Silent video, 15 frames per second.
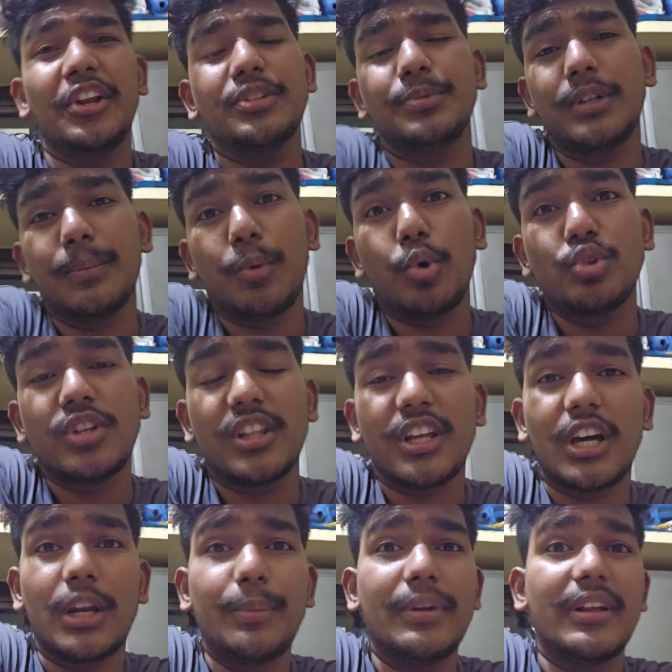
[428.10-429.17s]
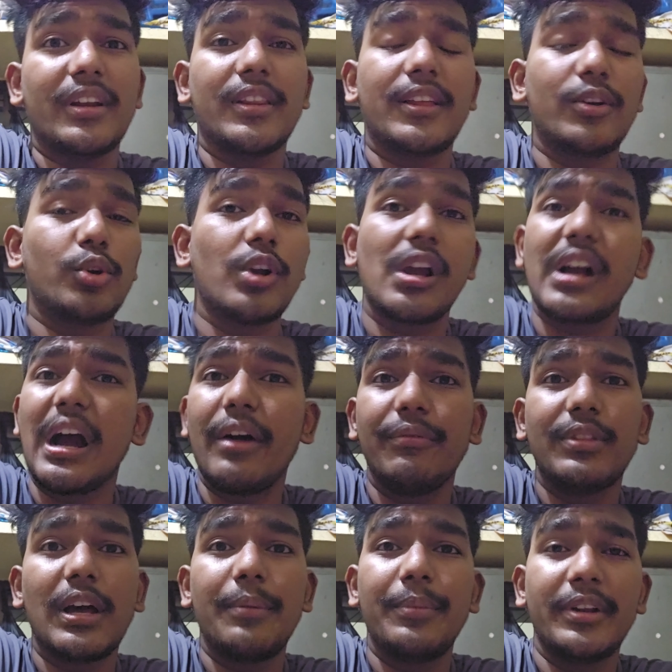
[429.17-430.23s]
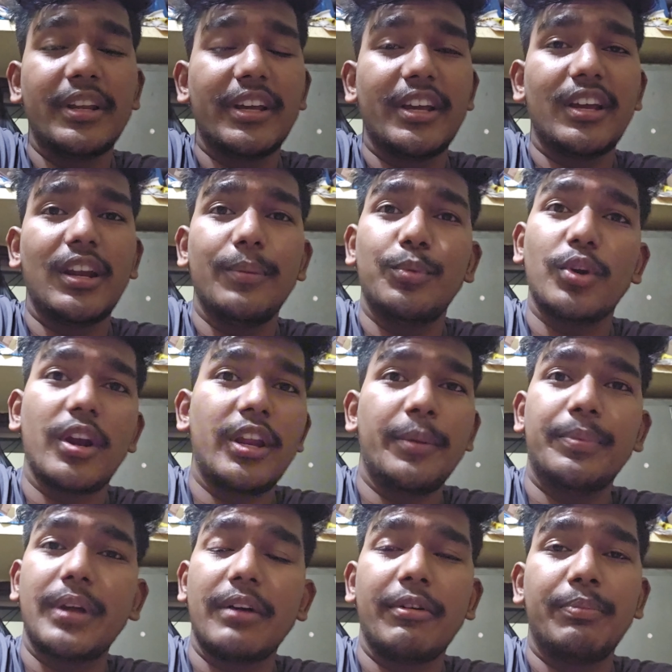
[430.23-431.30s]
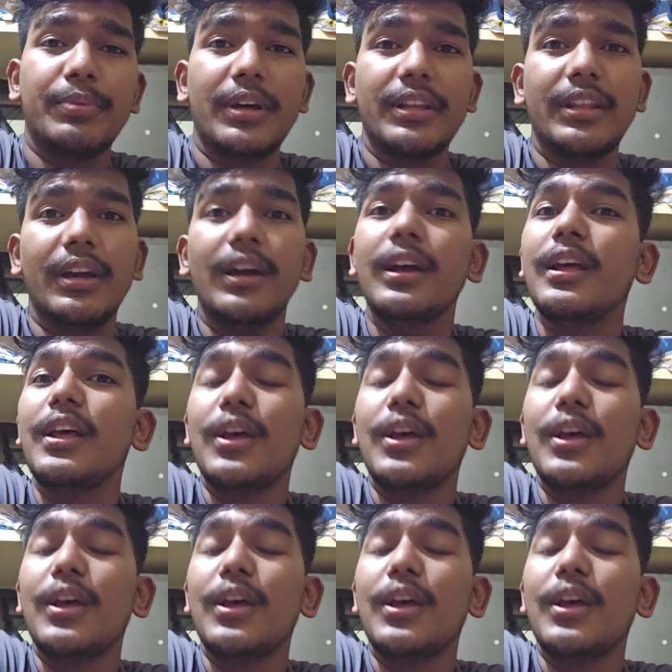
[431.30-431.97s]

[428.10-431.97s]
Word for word: ड्रेस में ना बहुत ज़्यादा गर्मी लग रहा था क्योंकि काम धाम मैंने किया ना पूरा निपटा विपटा दिया